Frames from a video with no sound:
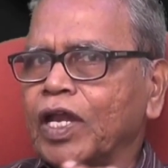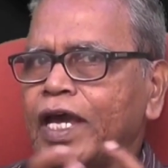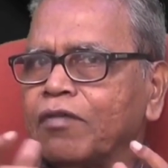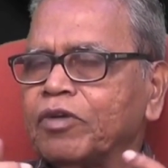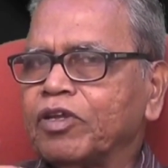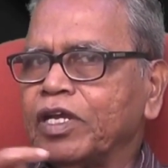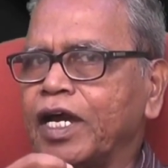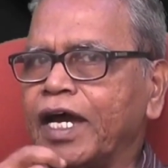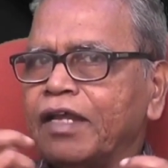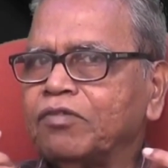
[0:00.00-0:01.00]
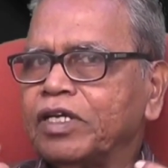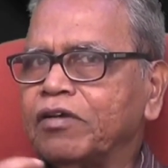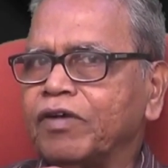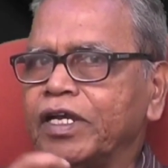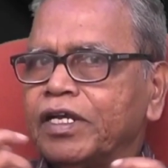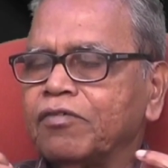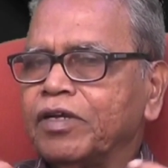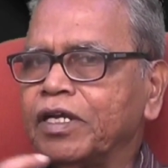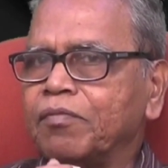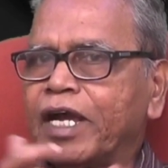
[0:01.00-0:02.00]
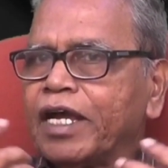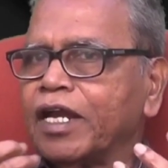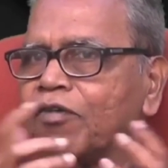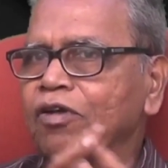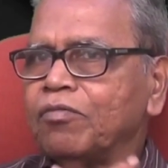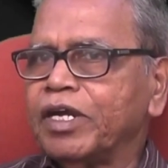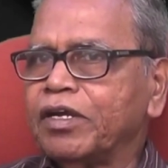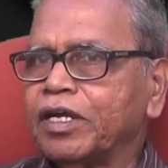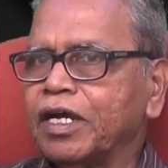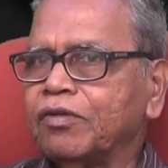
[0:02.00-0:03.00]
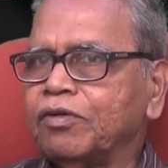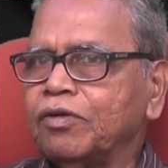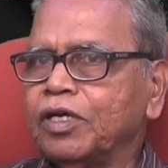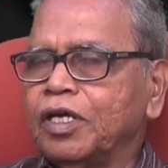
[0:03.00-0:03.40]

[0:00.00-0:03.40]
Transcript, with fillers: లేకపోతే నీ ఆర్థికమైనటువంటి బ్యాక్గ్రౌండ్ని బట్టి కాదు